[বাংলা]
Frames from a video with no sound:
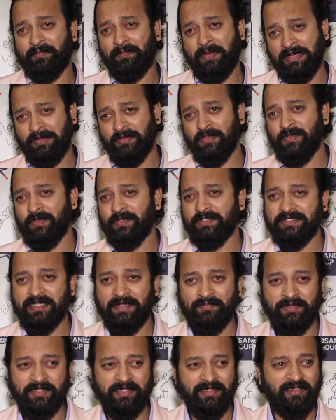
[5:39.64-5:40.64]
ভালোই হয়েছে
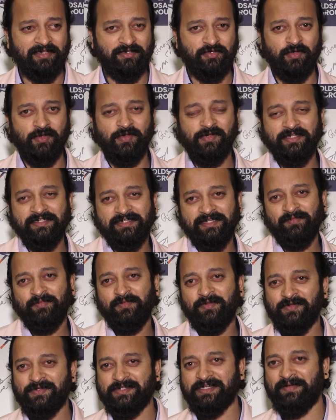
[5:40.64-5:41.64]
আমি ষোলো
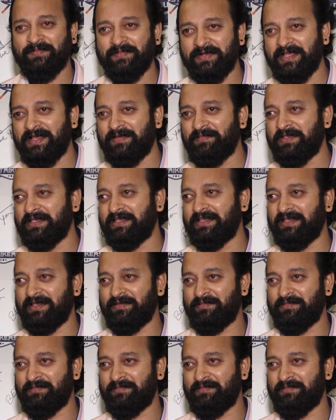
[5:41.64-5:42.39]
ডিসেম্বরও সামনে আমি